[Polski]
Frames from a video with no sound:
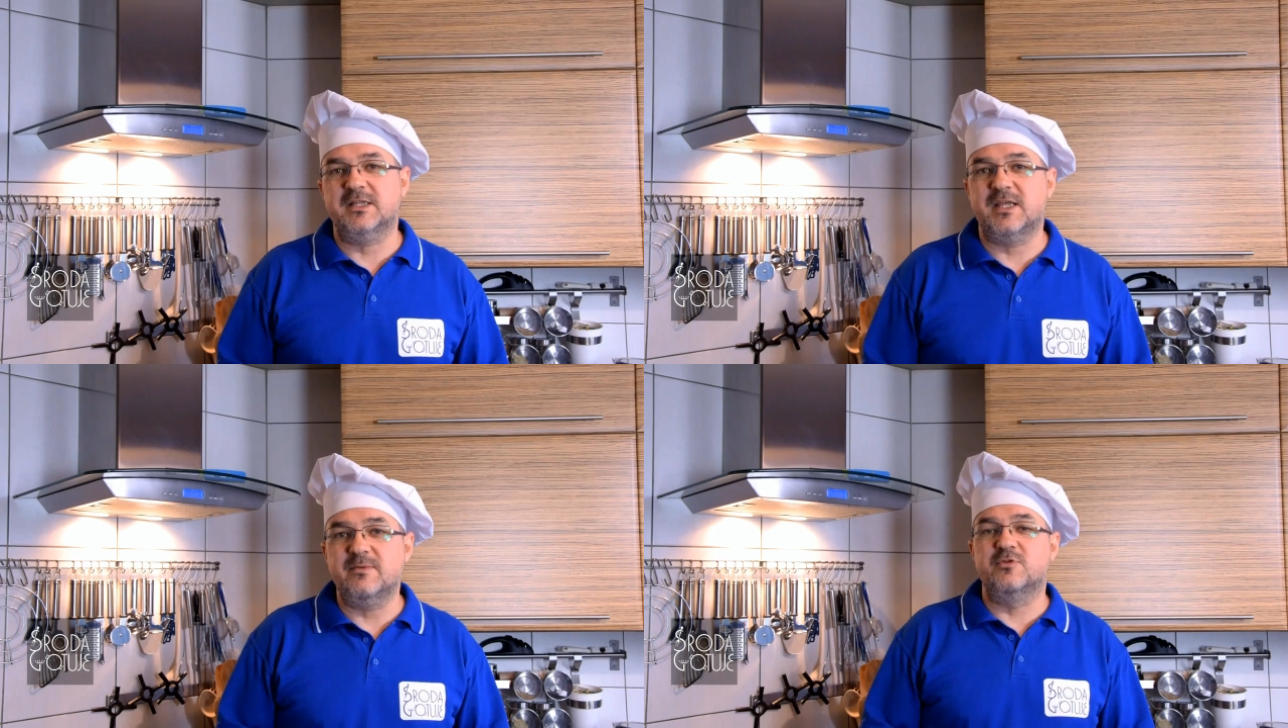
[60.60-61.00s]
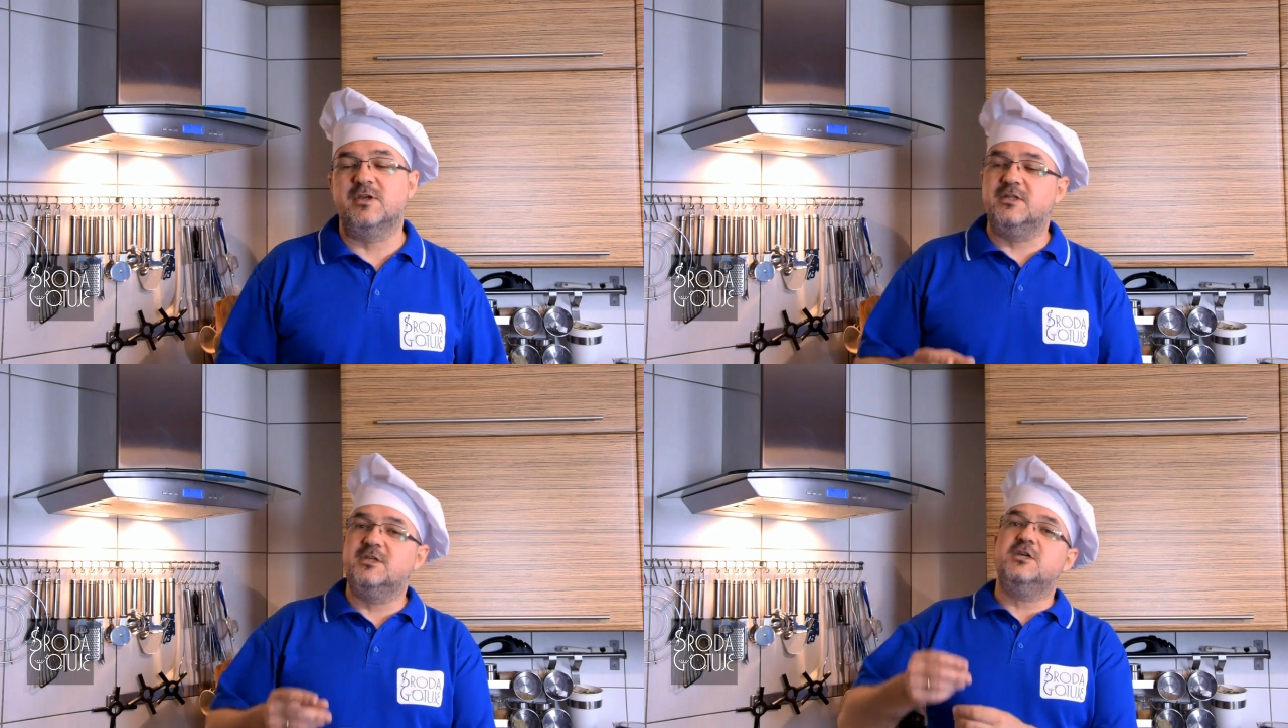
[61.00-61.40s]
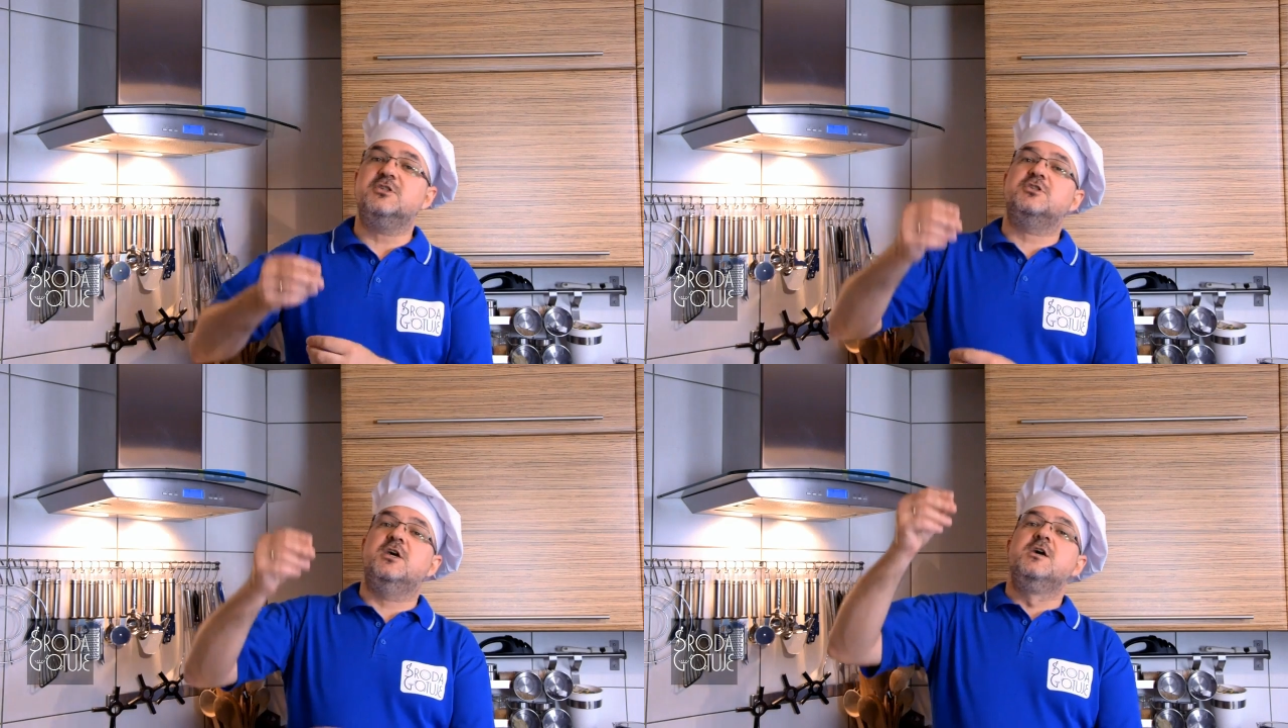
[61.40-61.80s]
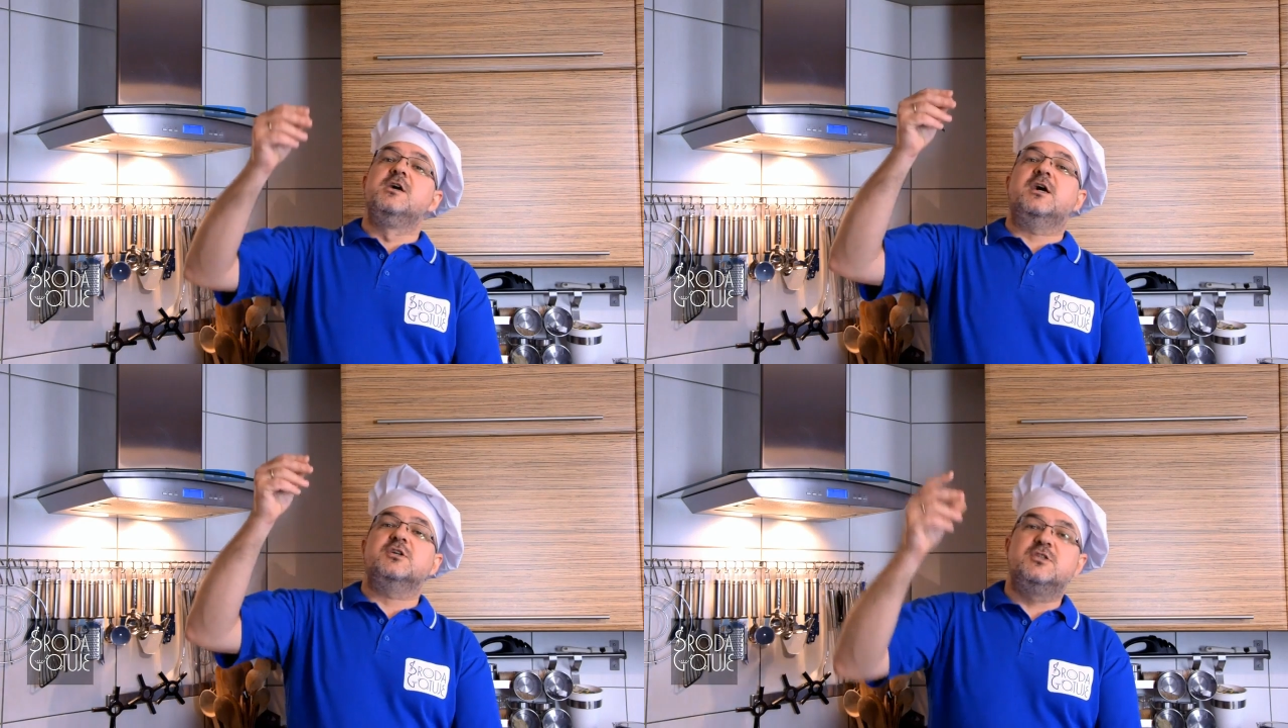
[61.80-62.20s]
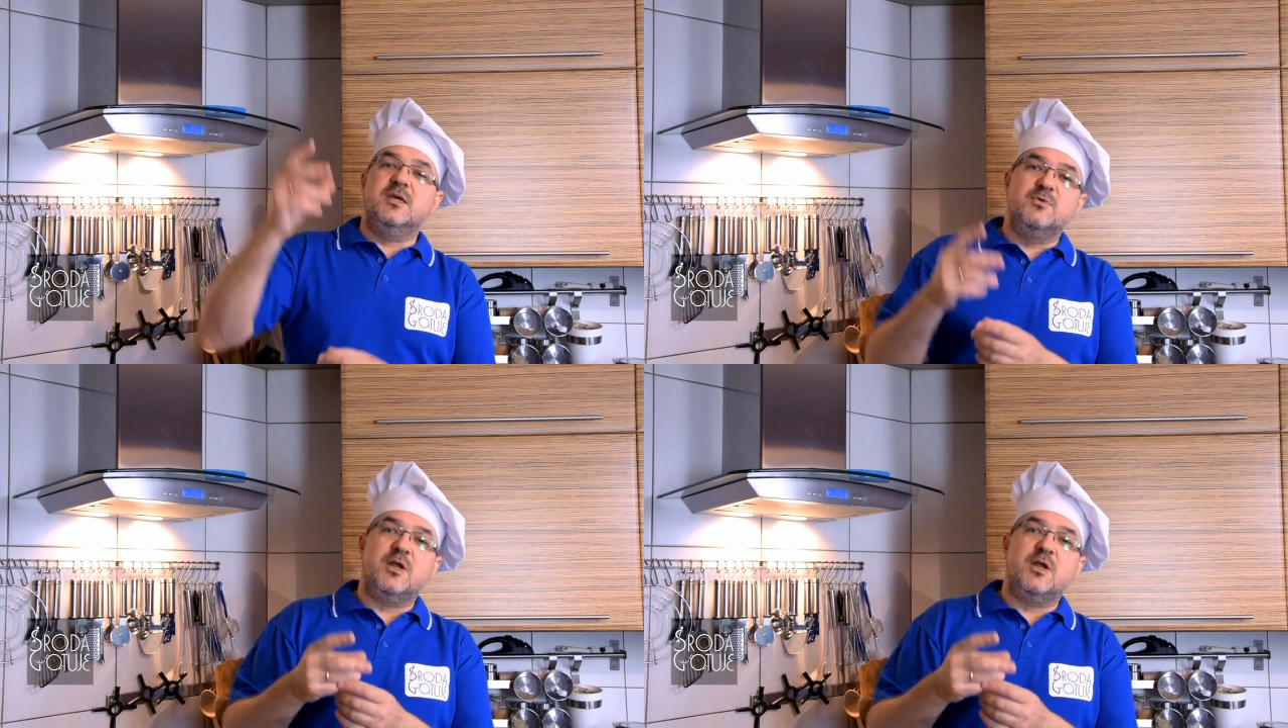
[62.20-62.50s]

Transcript: lat temu, kiedy jeszcze każdemu